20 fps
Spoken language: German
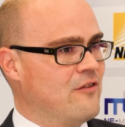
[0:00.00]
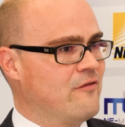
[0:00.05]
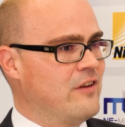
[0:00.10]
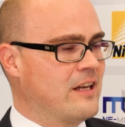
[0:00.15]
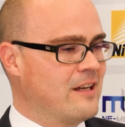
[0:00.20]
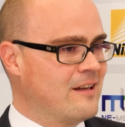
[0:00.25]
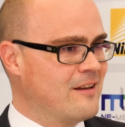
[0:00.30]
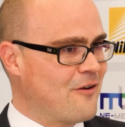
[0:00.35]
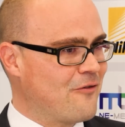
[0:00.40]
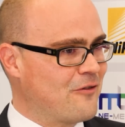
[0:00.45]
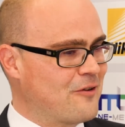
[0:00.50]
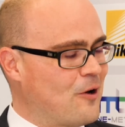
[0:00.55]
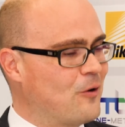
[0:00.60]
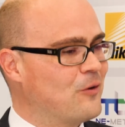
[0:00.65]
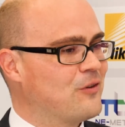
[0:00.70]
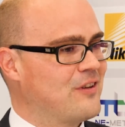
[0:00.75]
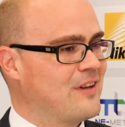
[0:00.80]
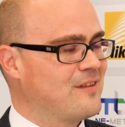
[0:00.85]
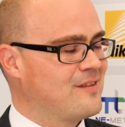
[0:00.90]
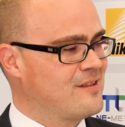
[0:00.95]
Wir gehen davon
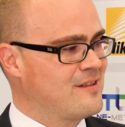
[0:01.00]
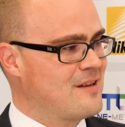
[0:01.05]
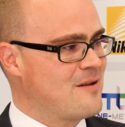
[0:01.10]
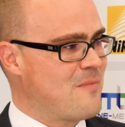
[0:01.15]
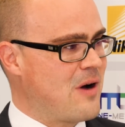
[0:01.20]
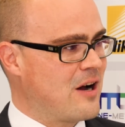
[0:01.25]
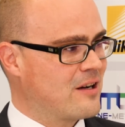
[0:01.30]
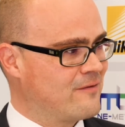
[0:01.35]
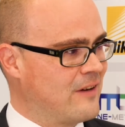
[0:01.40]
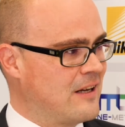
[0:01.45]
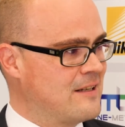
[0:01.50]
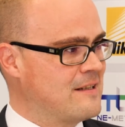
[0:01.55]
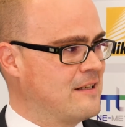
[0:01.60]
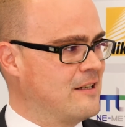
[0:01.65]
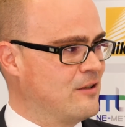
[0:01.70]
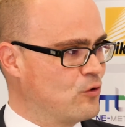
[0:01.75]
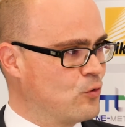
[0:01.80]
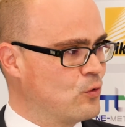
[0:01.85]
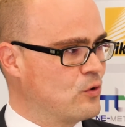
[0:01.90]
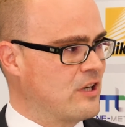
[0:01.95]
aus, dass sich der Markt
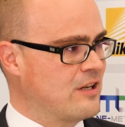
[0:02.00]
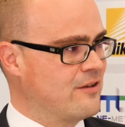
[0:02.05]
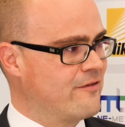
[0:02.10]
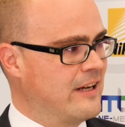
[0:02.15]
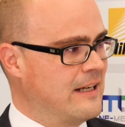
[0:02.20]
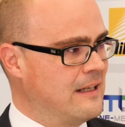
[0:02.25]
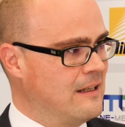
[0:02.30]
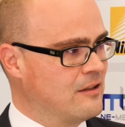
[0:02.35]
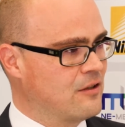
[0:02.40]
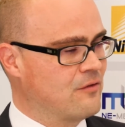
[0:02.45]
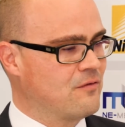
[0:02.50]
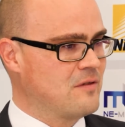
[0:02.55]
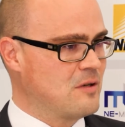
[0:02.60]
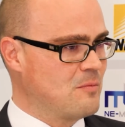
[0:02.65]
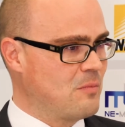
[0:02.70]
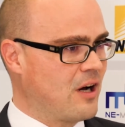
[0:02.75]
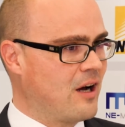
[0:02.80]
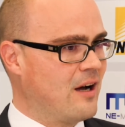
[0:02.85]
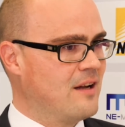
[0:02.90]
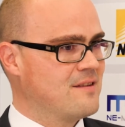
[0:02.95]
weiterhin gut entwickelt, wie
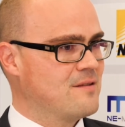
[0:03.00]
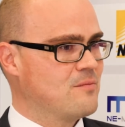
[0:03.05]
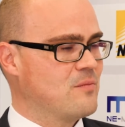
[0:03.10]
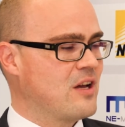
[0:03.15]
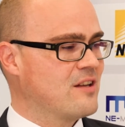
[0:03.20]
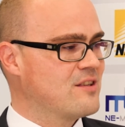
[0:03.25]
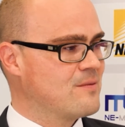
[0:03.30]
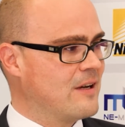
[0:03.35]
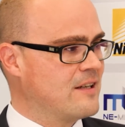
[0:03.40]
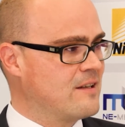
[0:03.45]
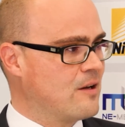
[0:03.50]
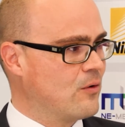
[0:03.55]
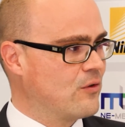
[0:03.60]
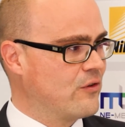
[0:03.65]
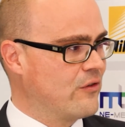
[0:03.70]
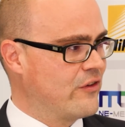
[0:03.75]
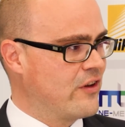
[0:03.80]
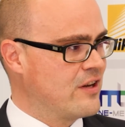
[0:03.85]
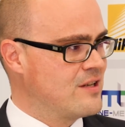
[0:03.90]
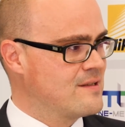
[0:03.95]
bereits im Jahr
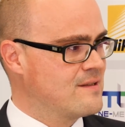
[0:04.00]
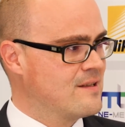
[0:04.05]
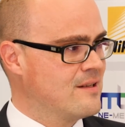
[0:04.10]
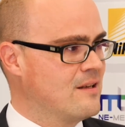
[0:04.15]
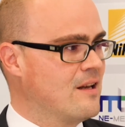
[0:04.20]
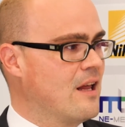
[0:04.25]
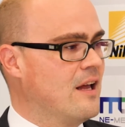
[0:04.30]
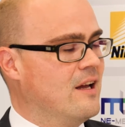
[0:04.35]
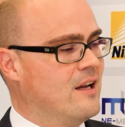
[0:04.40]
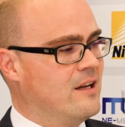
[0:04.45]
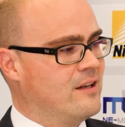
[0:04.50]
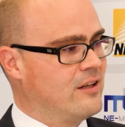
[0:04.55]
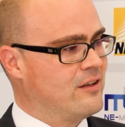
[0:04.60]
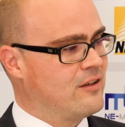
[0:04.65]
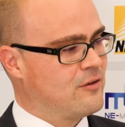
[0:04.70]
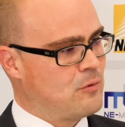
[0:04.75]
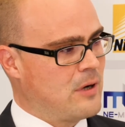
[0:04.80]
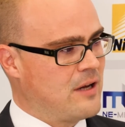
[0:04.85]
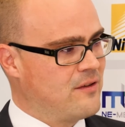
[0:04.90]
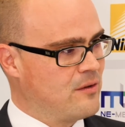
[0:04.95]
2016. Die
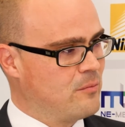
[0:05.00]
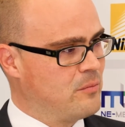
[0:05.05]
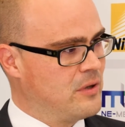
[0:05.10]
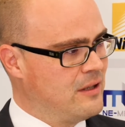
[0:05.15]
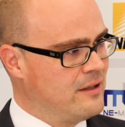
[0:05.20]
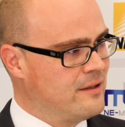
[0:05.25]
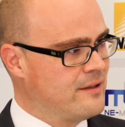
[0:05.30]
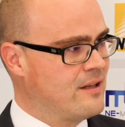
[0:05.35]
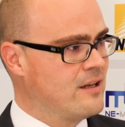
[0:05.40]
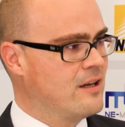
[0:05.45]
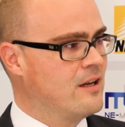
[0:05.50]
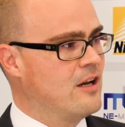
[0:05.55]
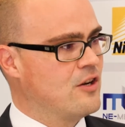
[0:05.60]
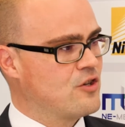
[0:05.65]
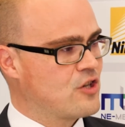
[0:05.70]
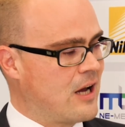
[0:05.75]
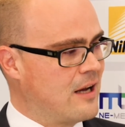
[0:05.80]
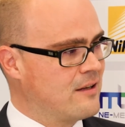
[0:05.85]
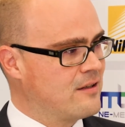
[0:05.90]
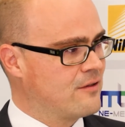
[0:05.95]
Traceability
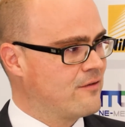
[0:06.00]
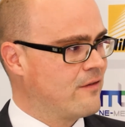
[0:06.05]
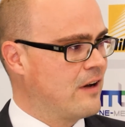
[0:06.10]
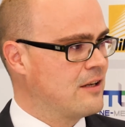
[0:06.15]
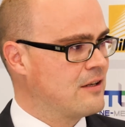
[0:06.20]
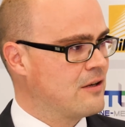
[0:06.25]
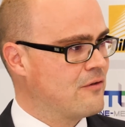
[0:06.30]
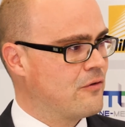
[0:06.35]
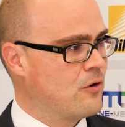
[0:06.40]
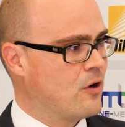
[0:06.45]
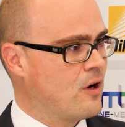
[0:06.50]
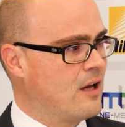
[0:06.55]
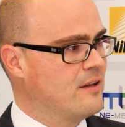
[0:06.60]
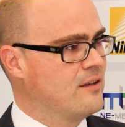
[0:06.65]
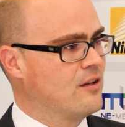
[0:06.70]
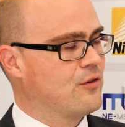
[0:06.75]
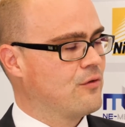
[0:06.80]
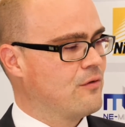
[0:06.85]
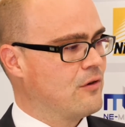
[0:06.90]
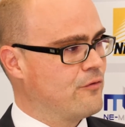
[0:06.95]
schreitet weiter
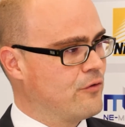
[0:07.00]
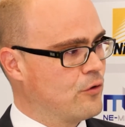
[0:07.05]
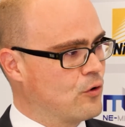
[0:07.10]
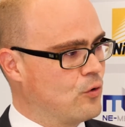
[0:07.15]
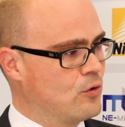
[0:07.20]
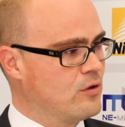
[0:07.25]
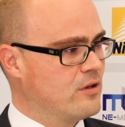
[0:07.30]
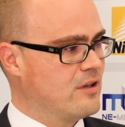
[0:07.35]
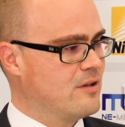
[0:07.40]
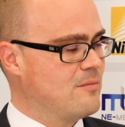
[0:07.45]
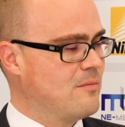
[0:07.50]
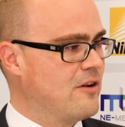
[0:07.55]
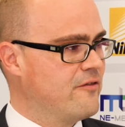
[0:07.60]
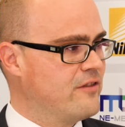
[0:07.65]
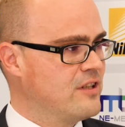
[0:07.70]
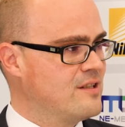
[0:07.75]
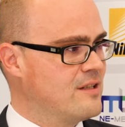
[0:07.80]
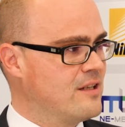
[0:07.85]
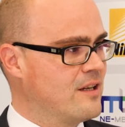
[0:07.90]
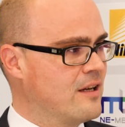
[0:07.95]
voran. Es wird für Kunden immer
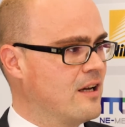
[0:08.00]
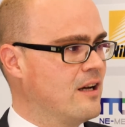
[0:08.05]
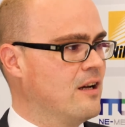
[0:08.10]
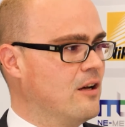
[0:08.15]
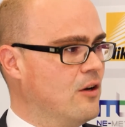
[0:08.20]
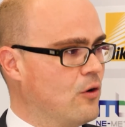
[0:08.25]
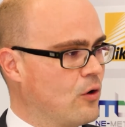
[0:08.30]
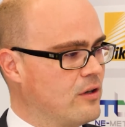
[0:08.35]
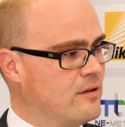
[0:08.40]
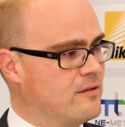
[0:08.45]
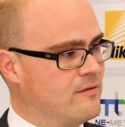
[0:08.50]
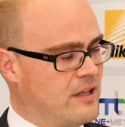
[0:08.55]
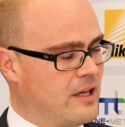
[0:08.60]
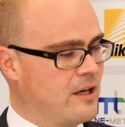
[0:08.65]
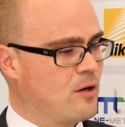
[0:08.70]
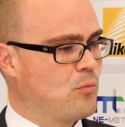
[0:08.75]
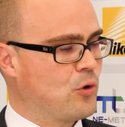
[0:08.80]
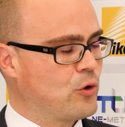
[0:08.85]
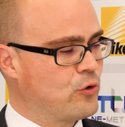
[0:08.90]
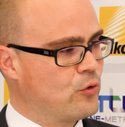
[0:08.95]
wichtiger,
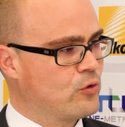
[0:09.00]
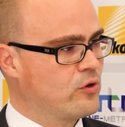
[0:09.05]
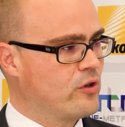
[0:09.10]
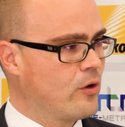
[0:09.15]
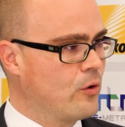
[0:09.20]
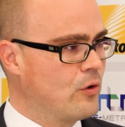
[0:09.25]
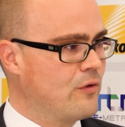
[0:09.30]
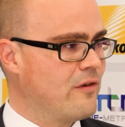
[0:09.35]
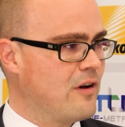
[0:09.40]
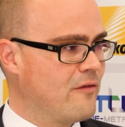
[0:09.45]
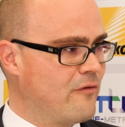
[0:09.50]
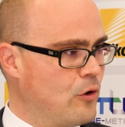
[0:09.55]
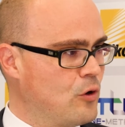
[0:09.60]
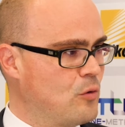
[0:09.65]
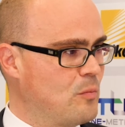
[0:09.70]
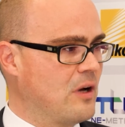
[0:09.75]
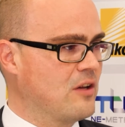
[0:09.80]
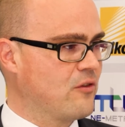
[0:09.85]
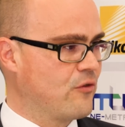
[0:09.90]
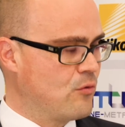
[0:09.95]
ihre Produkte
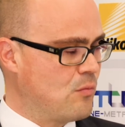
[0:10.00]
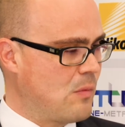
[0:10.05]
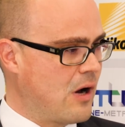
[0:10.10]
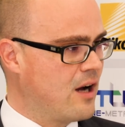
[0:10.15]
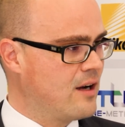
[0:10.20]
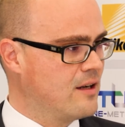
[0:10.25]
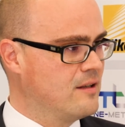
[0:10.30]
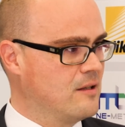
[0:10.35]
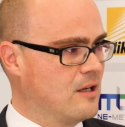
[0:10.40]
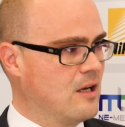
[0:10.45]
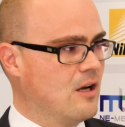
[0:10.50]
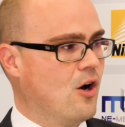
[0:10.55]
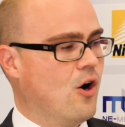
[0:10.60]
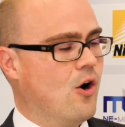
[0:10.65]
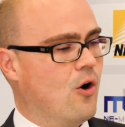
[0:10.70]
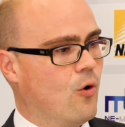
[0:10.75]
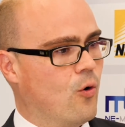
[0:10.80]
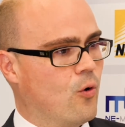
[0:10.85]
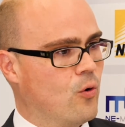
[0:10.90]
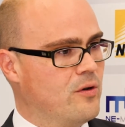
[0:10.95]
rückverfolgbar zu machen
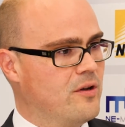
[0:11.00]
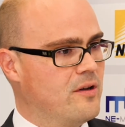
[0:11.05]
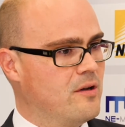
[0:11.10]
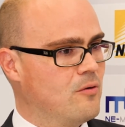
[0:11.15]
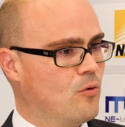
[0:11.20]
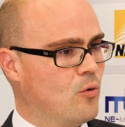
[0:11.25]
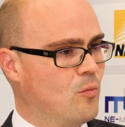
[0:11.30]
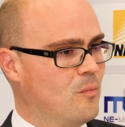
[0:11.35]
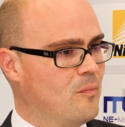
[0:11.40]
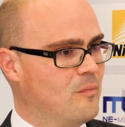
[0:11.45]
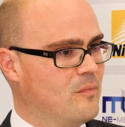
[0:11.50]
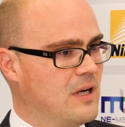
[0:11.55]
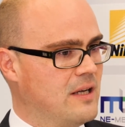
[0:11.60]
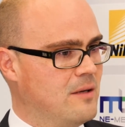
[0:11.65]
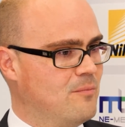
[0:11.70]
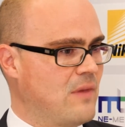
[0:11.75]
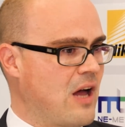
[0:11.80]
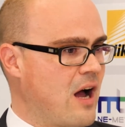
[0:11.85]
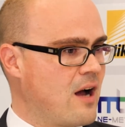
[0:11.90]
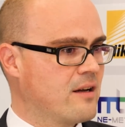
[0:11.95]
und um
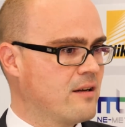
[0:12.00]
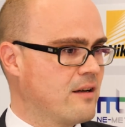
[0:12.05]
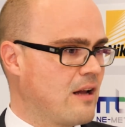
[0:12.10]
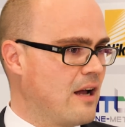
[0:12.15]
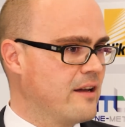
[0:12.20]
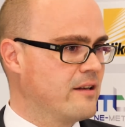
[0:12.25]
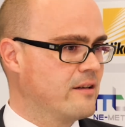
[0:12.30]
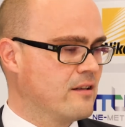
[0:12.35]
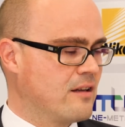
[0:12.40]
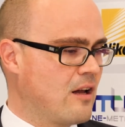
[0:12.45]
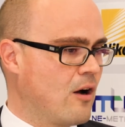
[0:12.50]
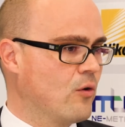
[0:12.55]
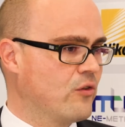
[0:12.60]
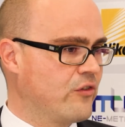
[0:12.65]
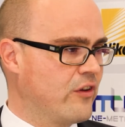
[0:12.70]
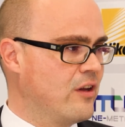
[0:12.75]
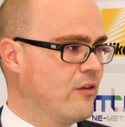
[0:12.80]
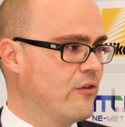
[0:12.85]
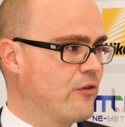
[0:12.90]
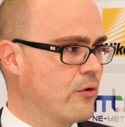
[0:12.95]
im Nachhinein genau
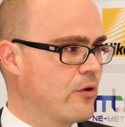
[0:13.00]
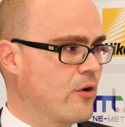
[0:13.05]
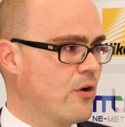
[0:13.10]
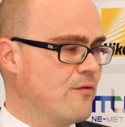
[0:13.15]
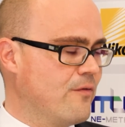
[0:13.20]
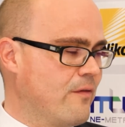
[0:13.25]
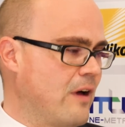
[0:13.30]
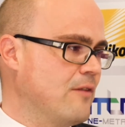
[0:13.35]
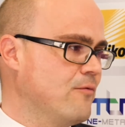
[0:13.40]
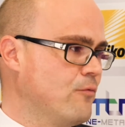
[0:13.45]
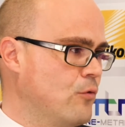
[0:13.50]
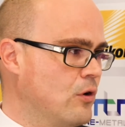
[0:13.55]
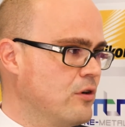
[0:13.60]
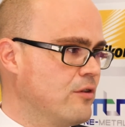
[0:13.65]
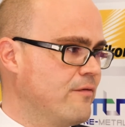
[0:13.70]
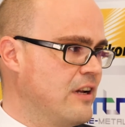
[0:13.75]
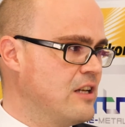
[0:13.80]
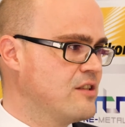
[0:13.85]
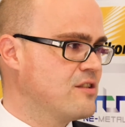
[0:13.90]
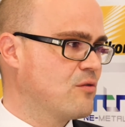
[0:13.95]
sehen zu können, wann
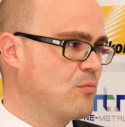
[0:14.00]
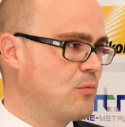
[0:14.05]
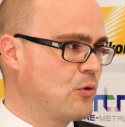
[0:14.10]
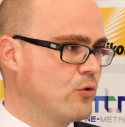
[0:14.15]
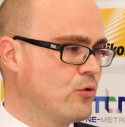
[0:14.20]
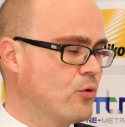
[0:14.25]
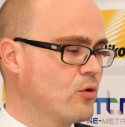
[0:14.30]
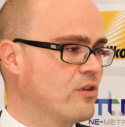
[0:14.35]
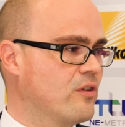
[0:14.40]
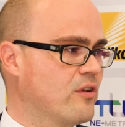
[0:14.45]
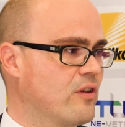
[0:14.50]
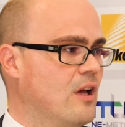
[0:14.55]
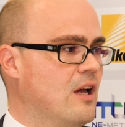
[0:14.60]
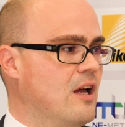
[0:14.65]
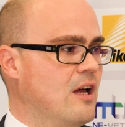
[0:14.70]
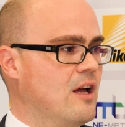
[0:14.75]
wurde welches Produkt